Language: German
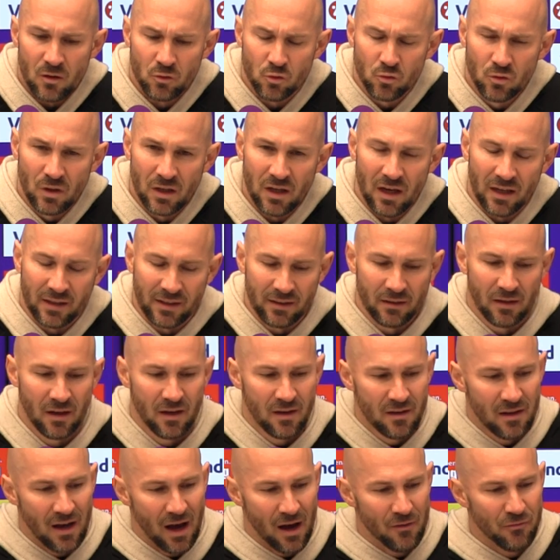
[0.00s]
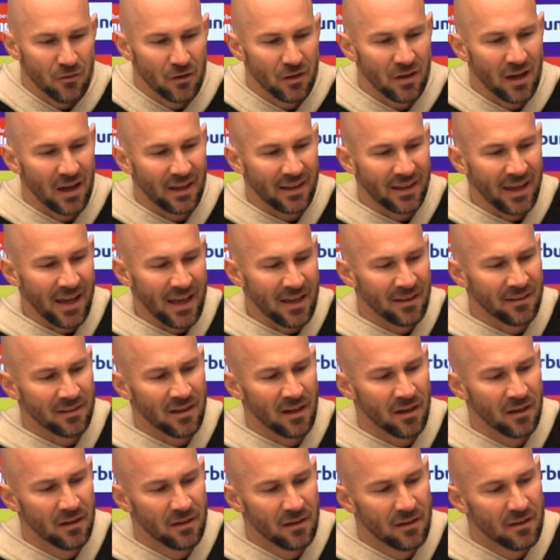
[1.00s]
durch einfach auch
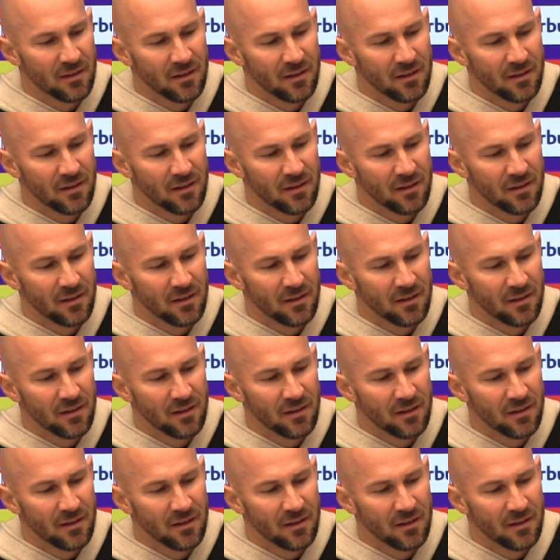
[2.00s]
Gegner,